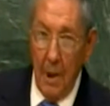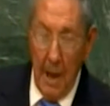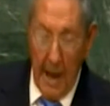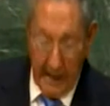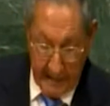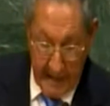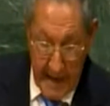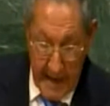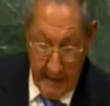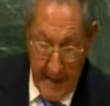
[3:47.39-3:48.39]

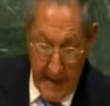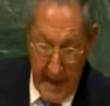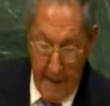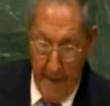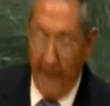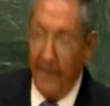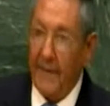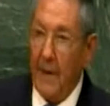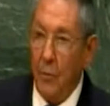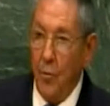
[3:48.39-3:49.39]
ascienden a más
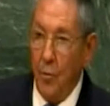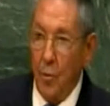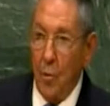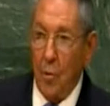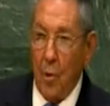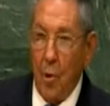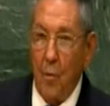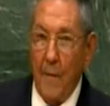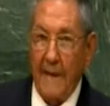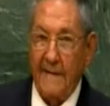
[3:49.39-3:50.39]
de
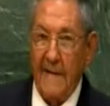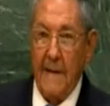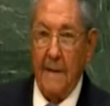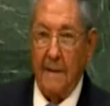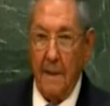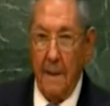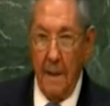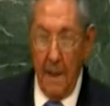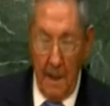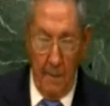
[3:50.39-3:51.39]
1,7
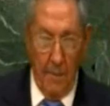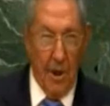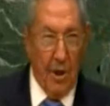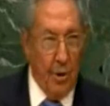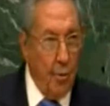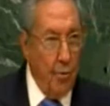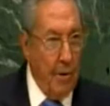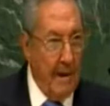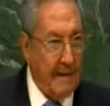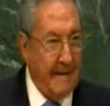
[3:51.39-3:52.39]

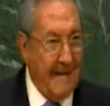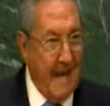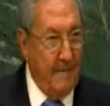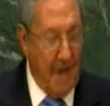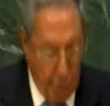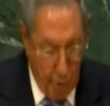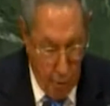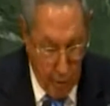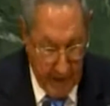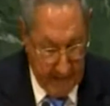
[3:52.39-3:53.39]
millones de
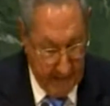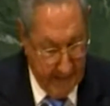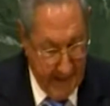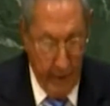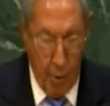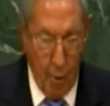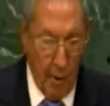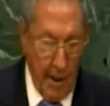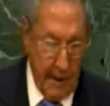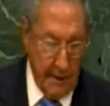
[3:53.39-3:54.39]
millones de
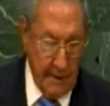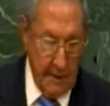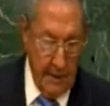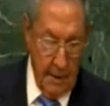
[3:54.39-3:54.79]
dólares.